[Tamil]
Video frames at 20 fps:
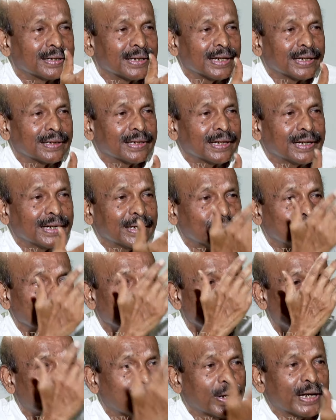தத்தளித்து
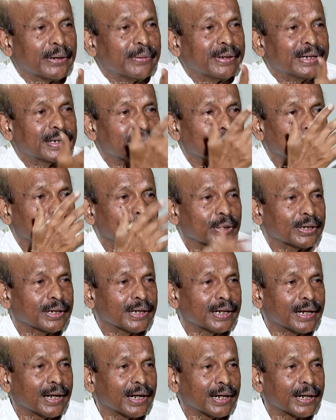ஒப்பாரி வைத்து
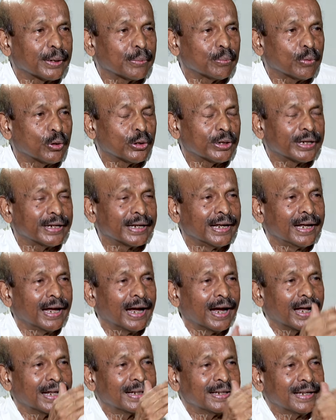கொண்டிருக்கிறாரே மோதி
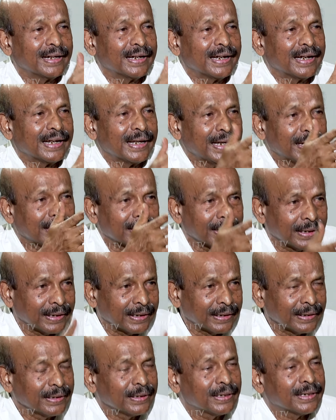அந்த நிலையை
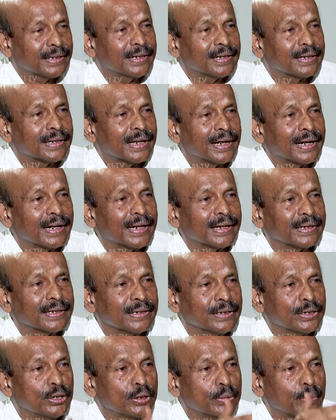இந்துக்கள் தானே
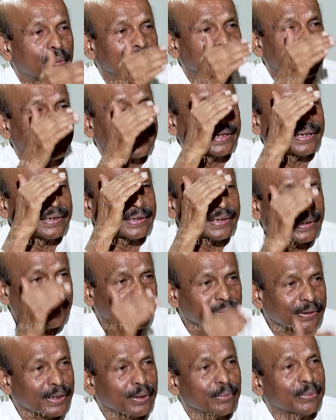இந்து மதத்தை
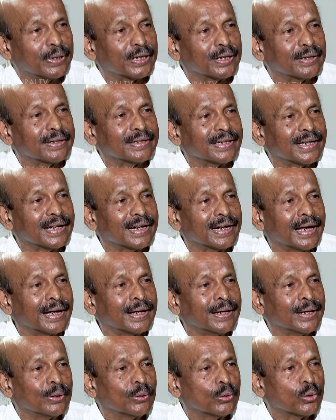தழுவுகிற மக்களும் தானே
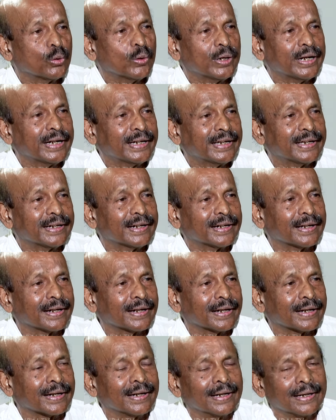உருவாக்கி
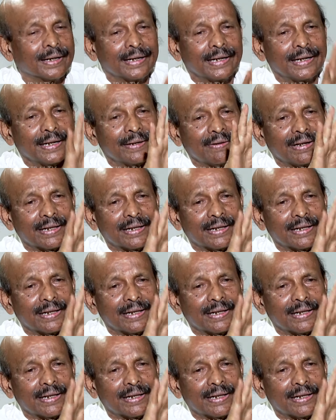இருக்கிறார் எனவே